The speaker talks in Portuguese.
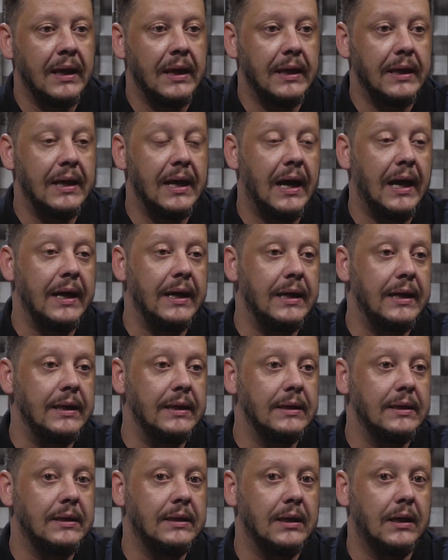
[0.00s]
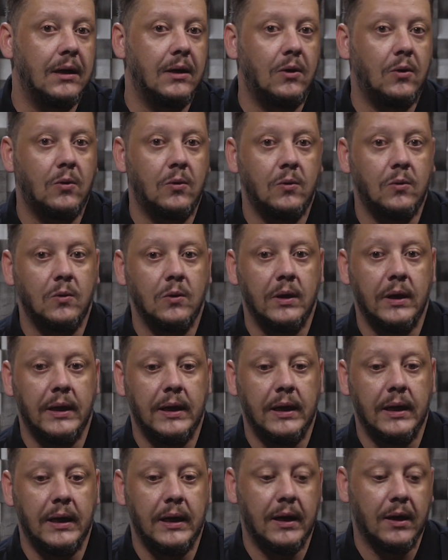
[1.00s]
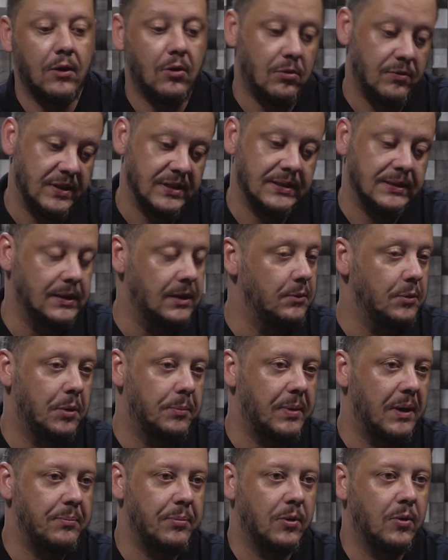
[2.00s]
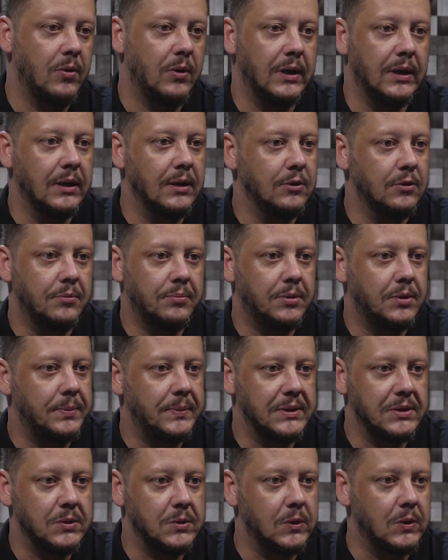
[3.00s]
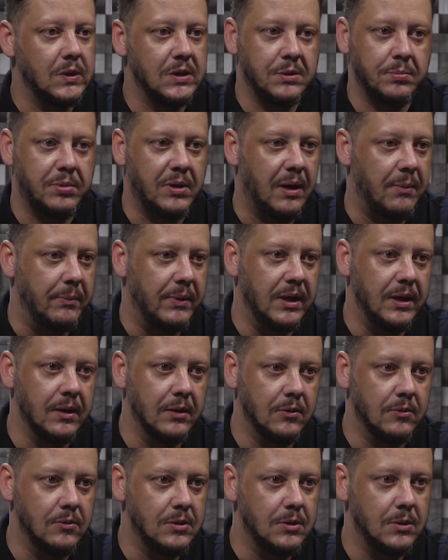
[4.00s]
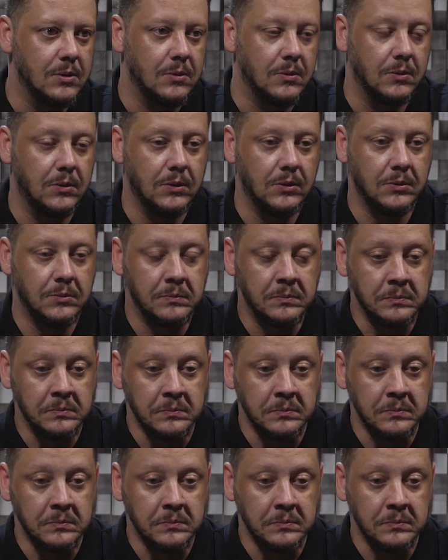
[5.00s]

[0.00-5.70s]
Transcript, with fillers: E aí, então, é, conversando, meu pai procurando por pessoas, por amigos e tudo,